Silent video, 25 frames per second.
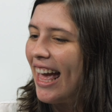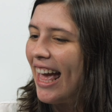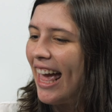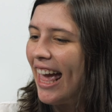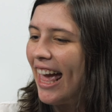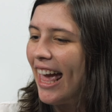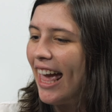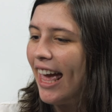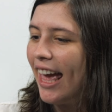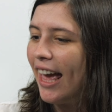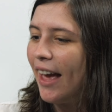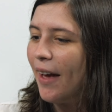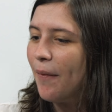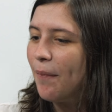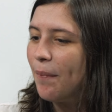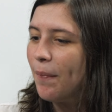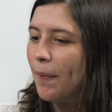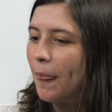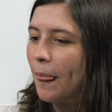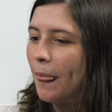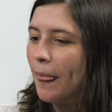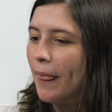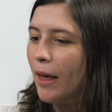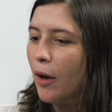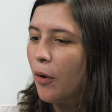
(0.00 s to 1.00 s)
É,
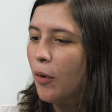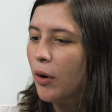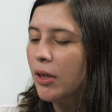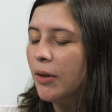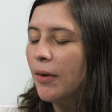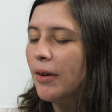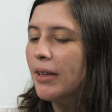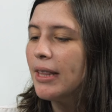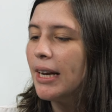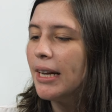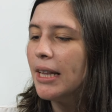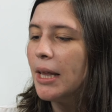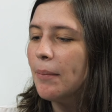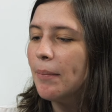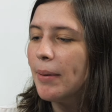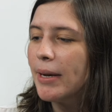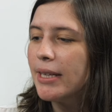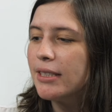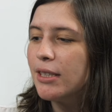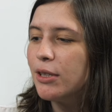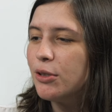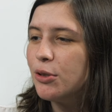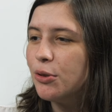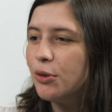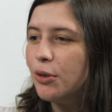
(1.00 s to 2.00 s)
quando eu entrei na
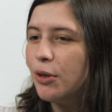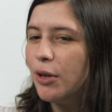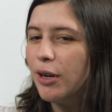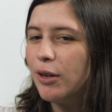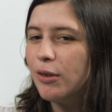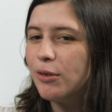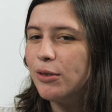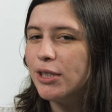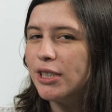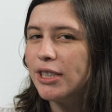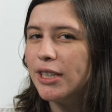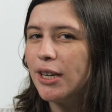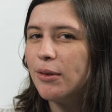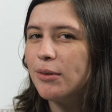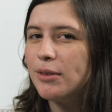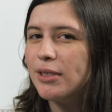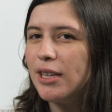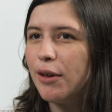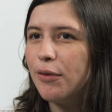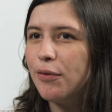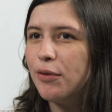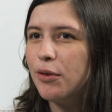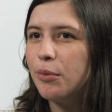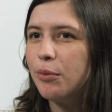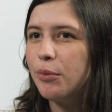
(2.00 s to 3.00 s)
empresa júnior, eu tinha um
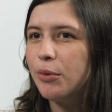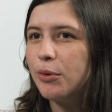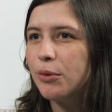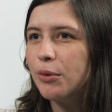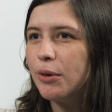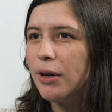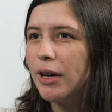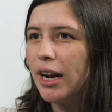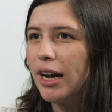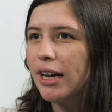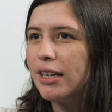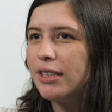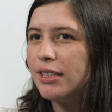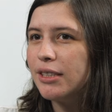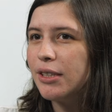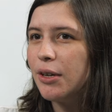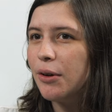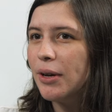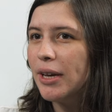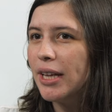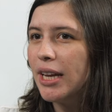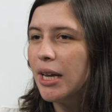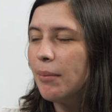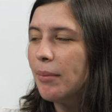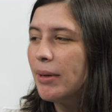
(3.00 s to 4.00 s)
desafio muito grande que
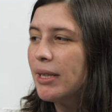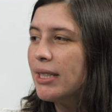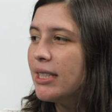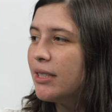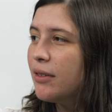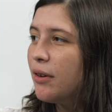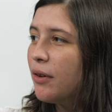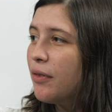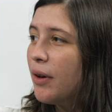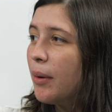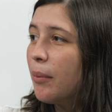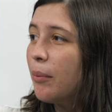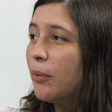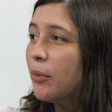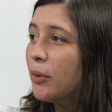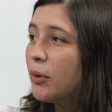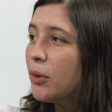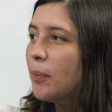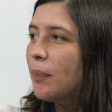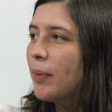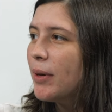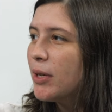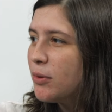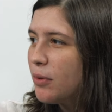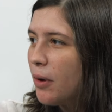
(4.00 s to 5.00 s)
eu queria me desenvolver
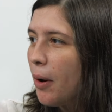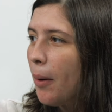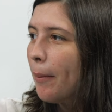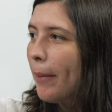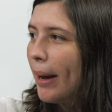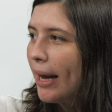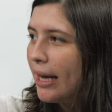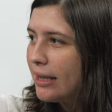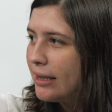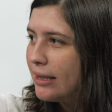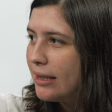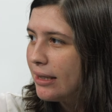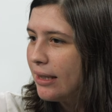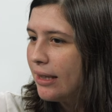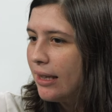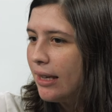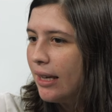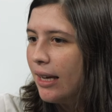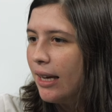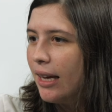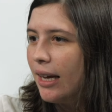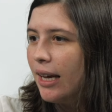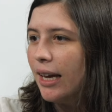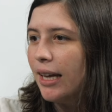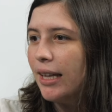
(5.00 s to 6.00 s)
muito pessoalmente.
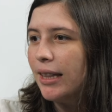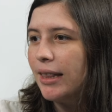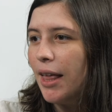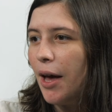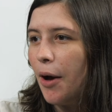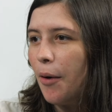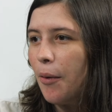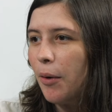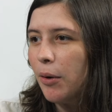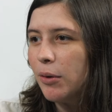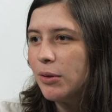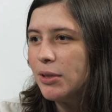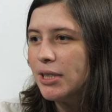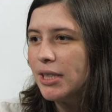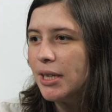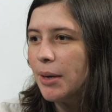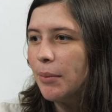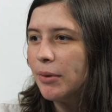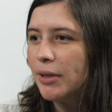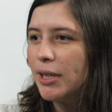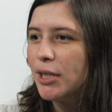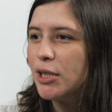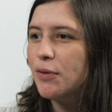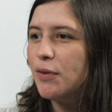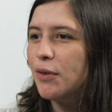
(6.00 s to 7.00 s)
Então, eu
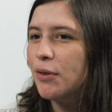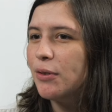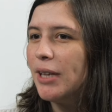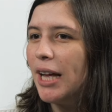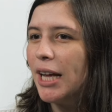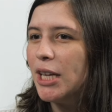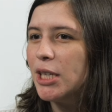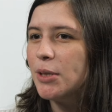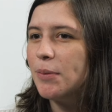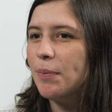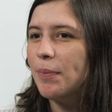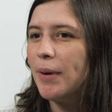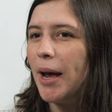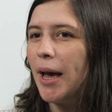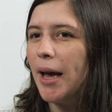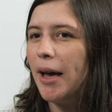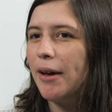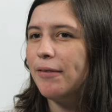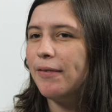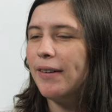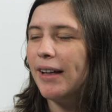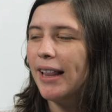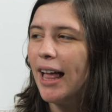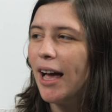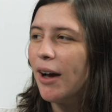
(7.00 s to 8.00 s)
tinha muita dificuldade
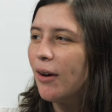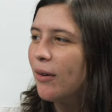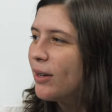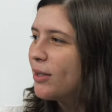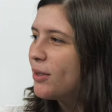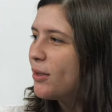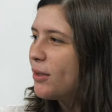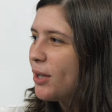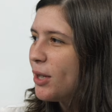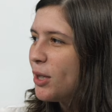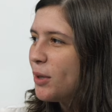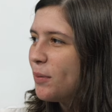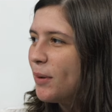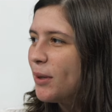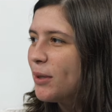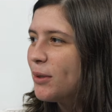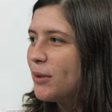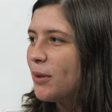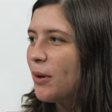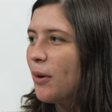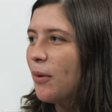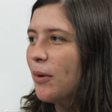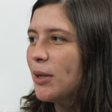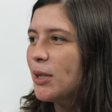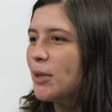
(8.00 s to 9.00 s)
para falar com as outras
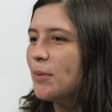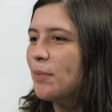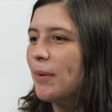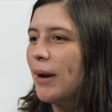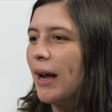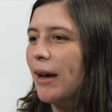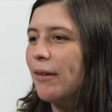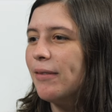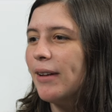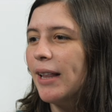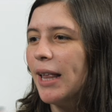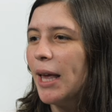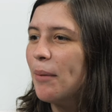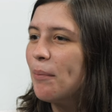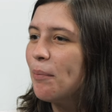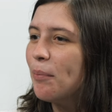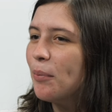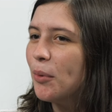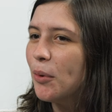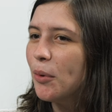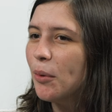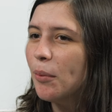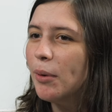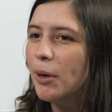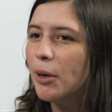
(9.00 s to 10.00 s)
pessoas, para falar em
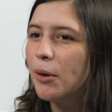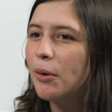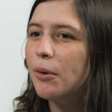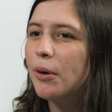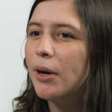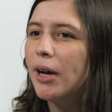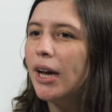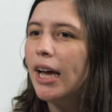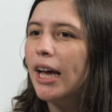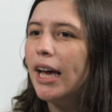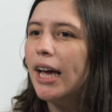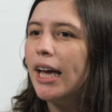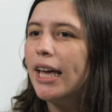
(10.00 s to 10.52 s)
público.